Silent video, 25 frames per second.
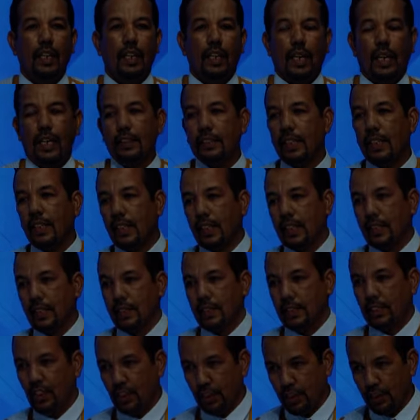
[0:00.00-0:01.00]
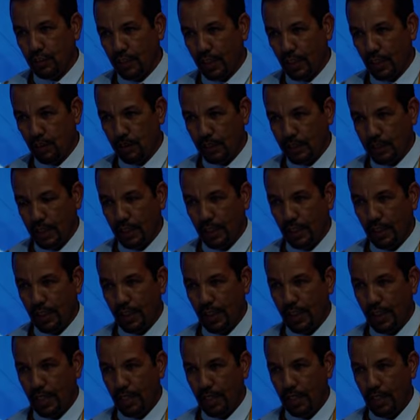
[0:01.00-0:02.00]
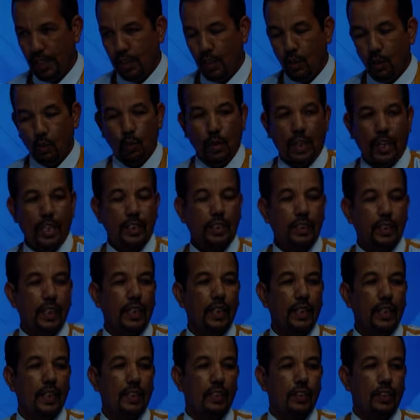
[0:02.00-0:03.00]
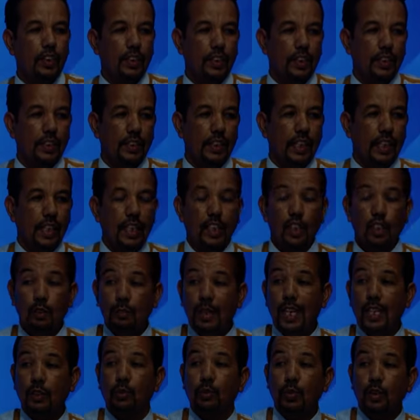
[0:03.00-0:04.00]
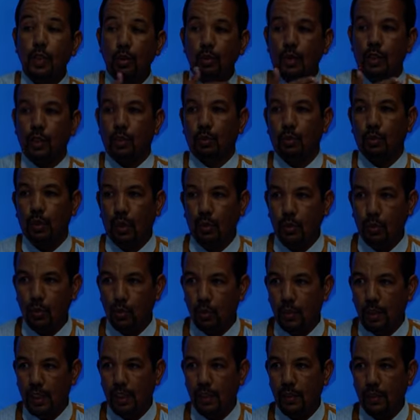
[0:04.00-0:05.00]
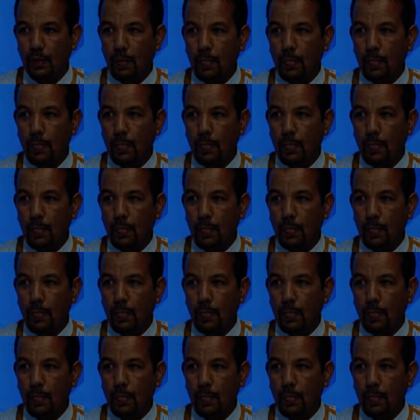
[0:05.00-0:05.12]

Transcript: عن طريق تشخيصها لمشاكلها وعن طريق تشخيصها لما تريد أن يكون حلولا